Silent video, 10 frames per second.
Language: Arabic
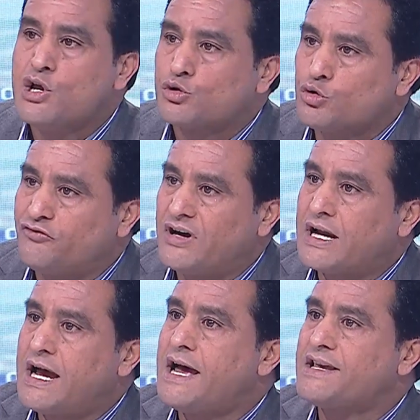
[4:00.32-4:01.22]

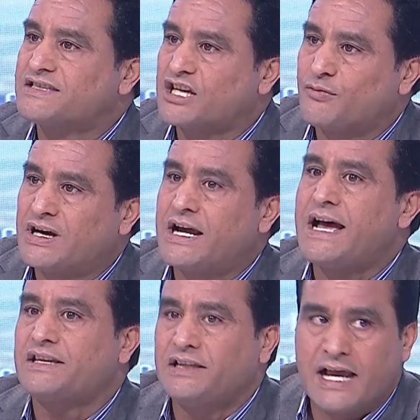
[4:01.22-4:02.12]
سفراء
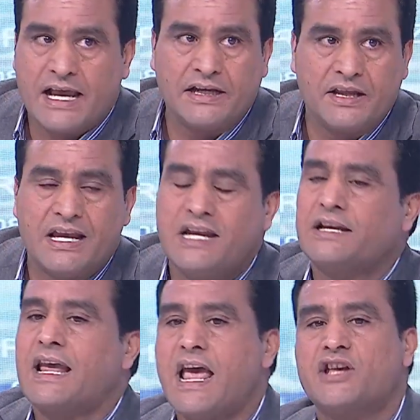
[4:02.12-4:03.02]
استخبارات الى غير
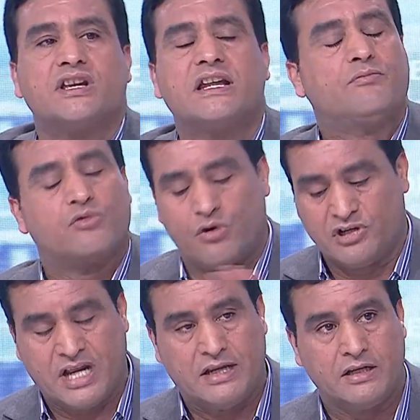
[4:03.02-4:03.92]
ذلك اجانب كل
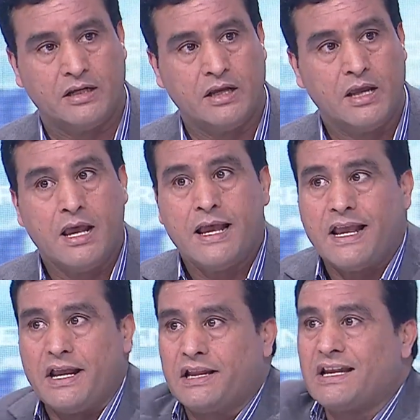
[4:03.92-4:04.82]
شيء
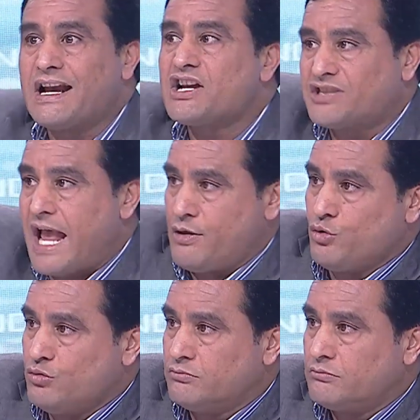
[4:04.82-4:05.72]
لدرجه
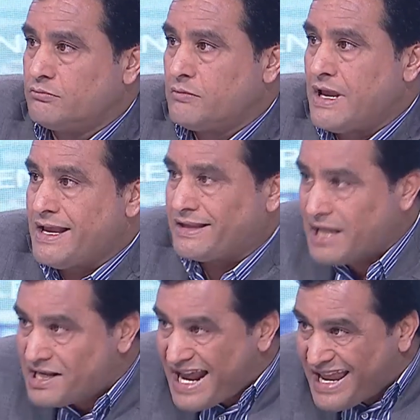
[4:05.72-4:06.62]
انه
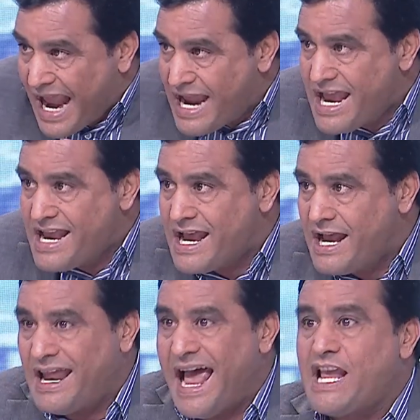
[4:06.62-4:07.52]
تلك
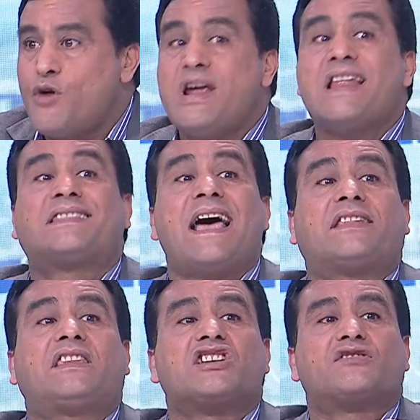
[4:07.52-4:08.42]
الخلايا الحيويه اللي
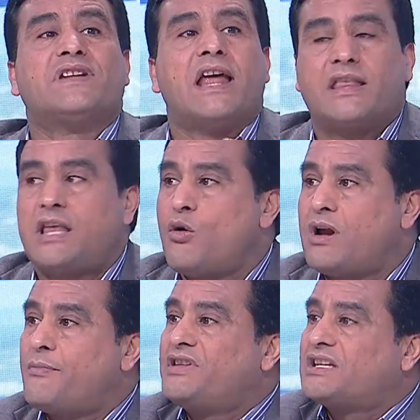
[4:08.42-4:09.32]
تعتاش منها
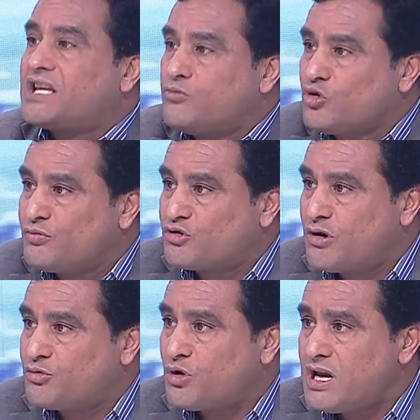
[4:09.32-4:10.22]
الدوله بدات تموت
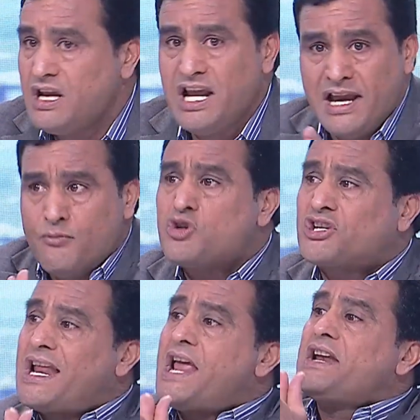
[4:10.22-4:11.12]
بشوي بشوي
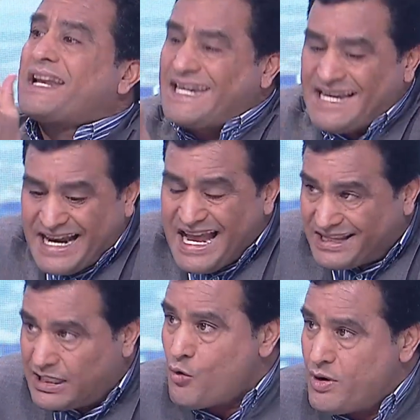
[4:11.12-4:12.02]
المشكله اللي
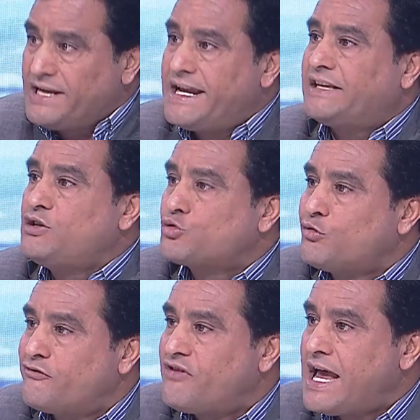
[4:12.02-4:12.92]
الخيارات تو اللي قاعدين
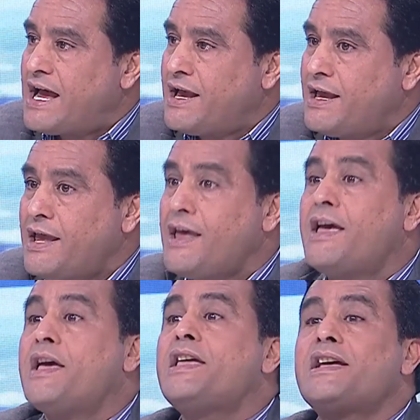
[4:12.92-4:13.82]
نشوفوا فيها
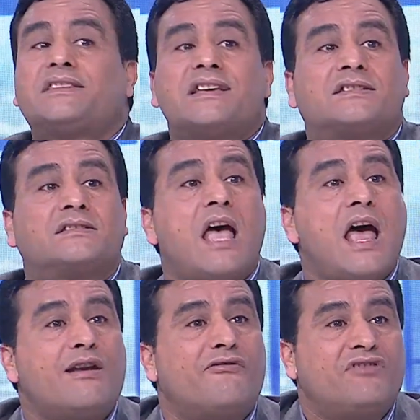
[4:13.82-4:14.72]
هي
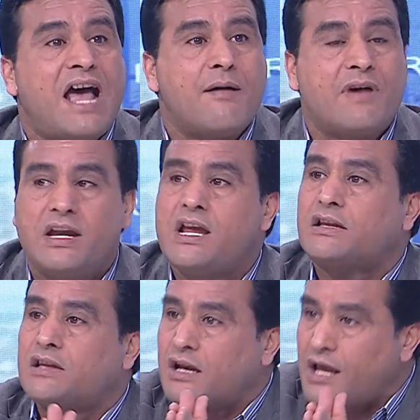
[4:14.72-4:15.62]
تستأنف في
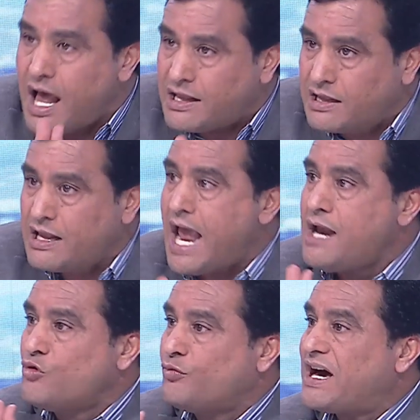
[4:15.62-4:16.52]
عمليه القتل
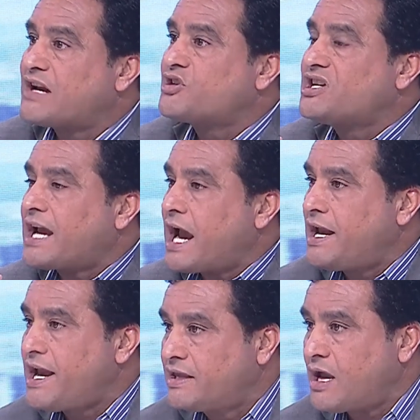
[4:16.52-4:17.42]
المبرمج
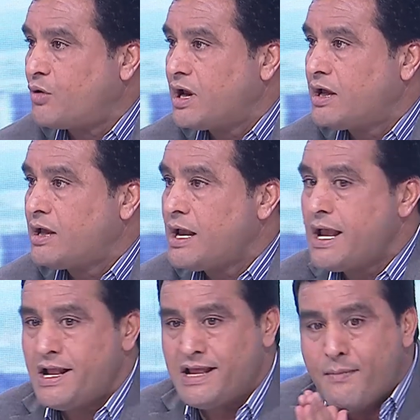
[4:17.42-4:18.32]
لخلايا الدوله
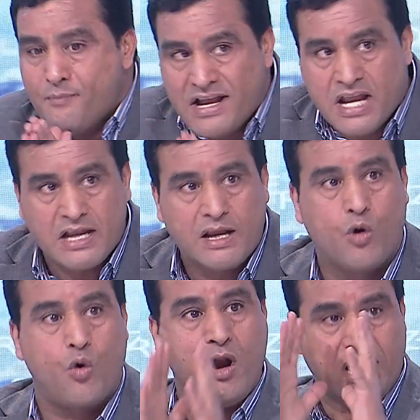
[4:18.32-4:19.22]
لما نلقى
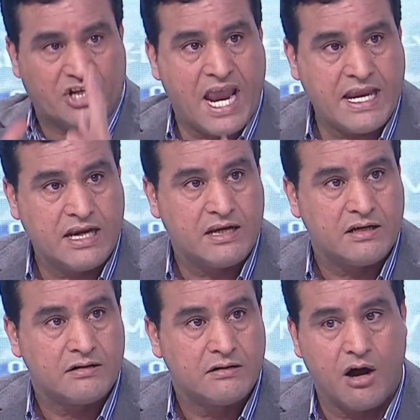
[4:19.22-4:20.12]
كل شيء
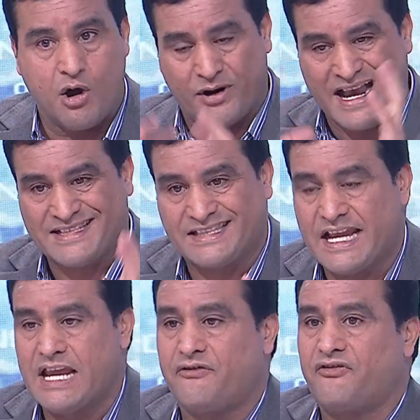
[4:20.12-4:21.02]

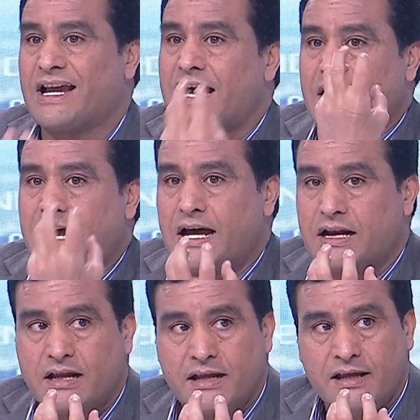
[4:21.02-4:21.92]
انكسريه في قرار
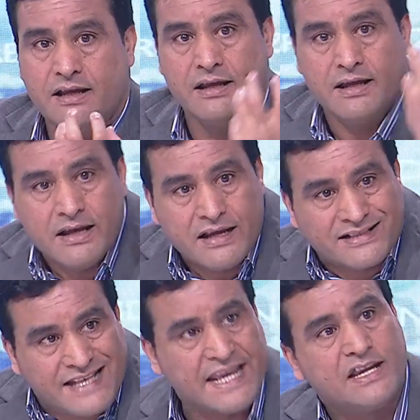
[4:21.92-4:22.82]

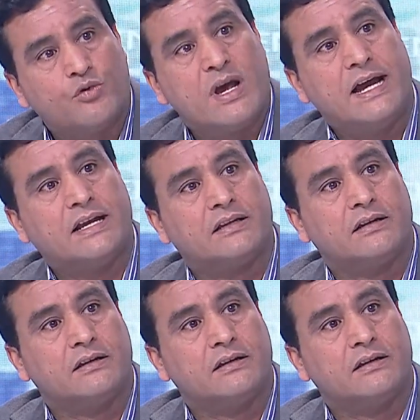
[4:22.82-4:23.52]
سيد واحد